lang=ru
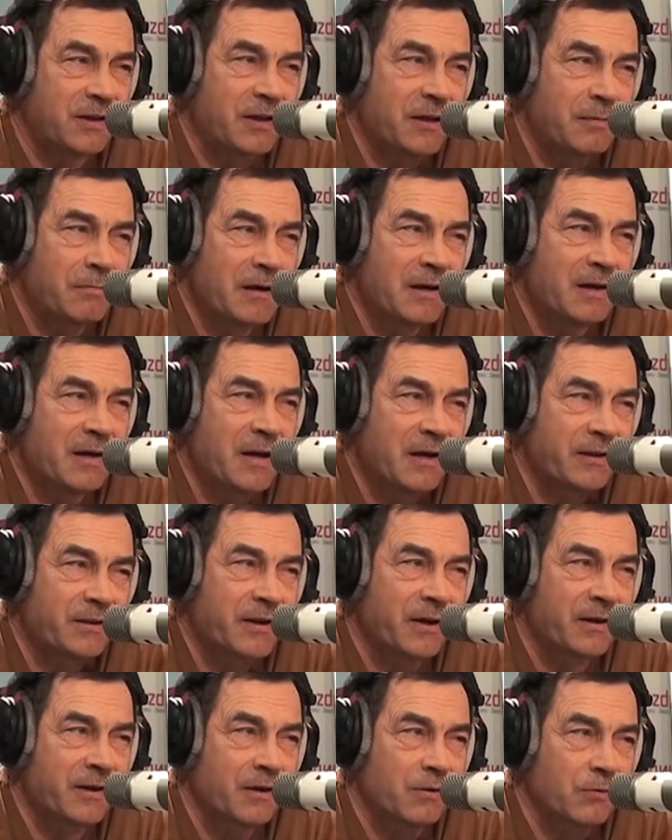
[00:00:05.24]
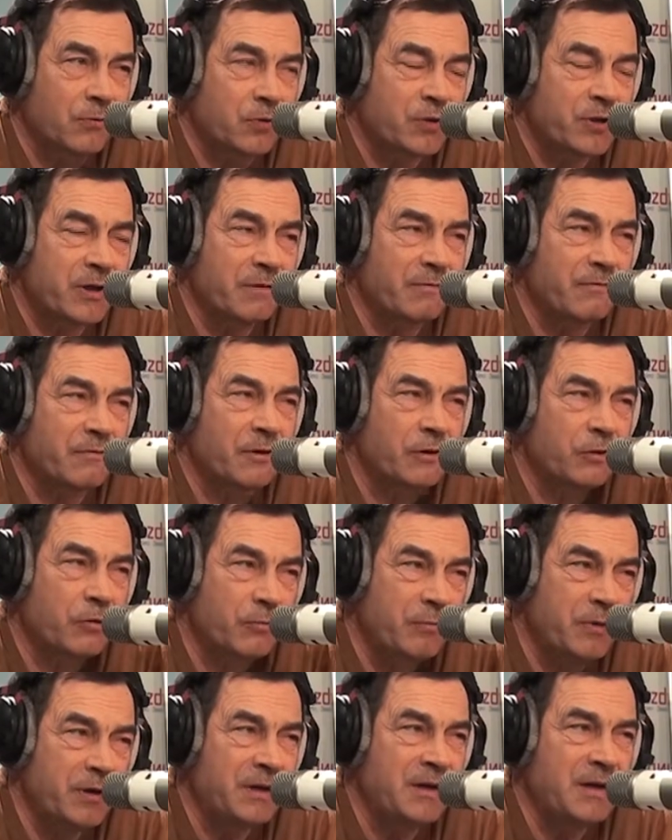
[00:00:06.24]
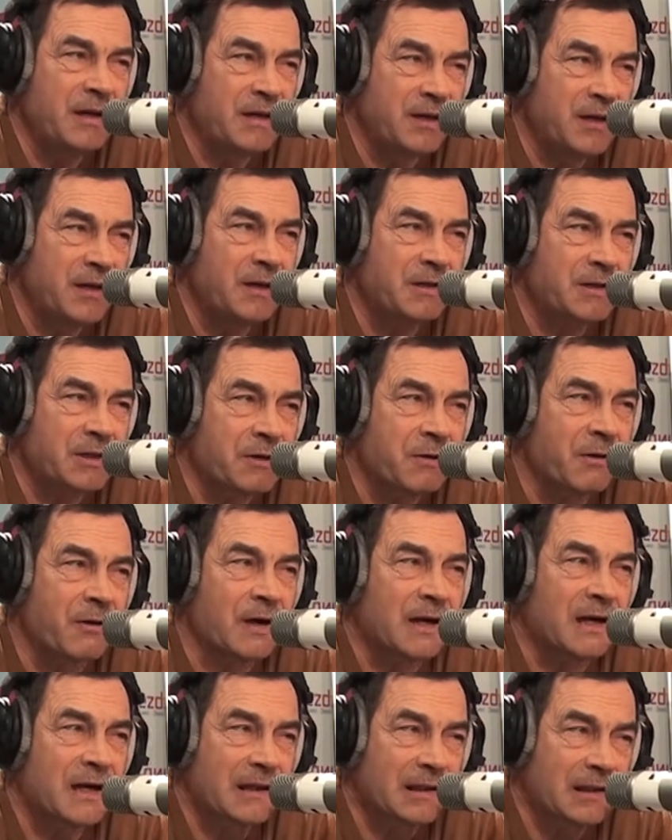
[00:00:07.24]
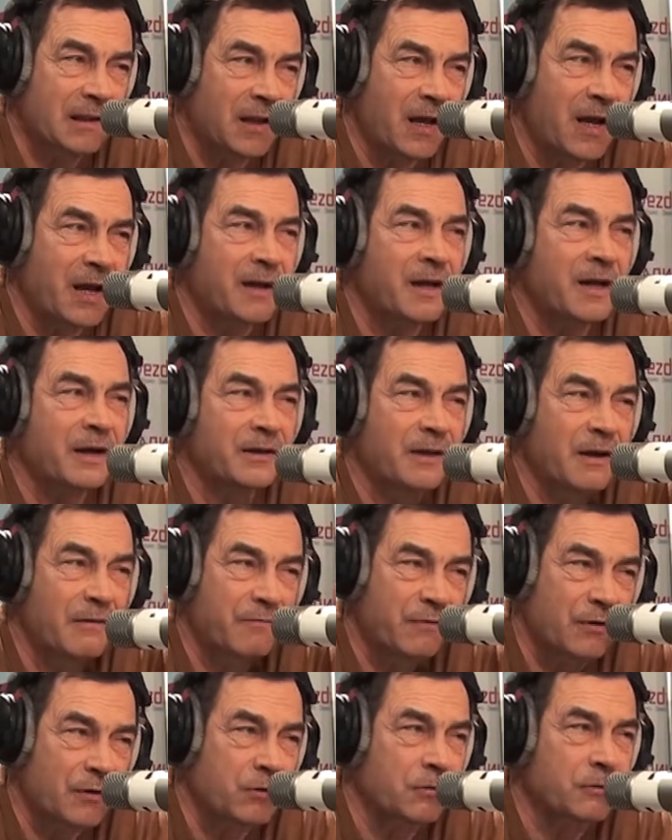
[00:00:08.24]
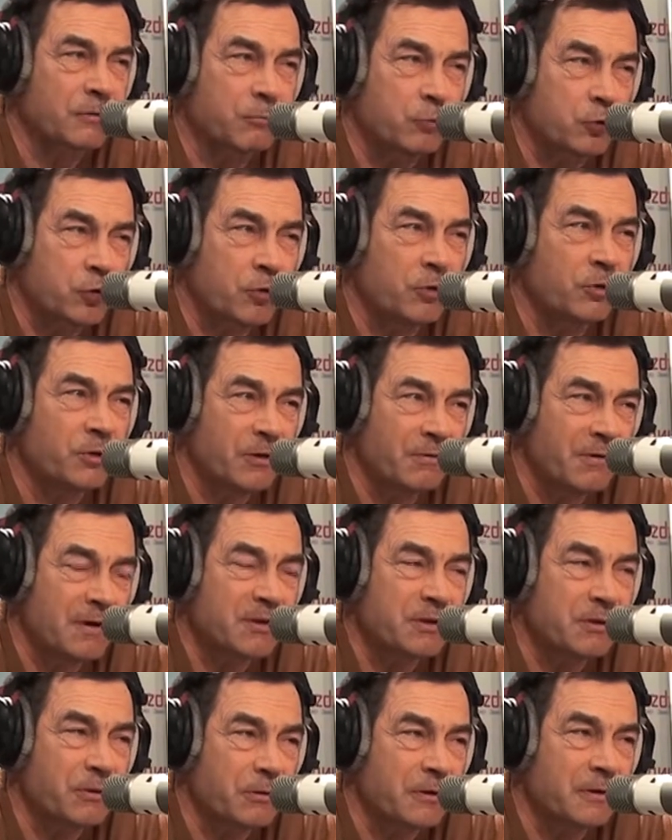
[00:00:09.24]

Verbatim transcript: Гибель Гайдара уже в глубине киевского котла, когда фронт ушел на восток.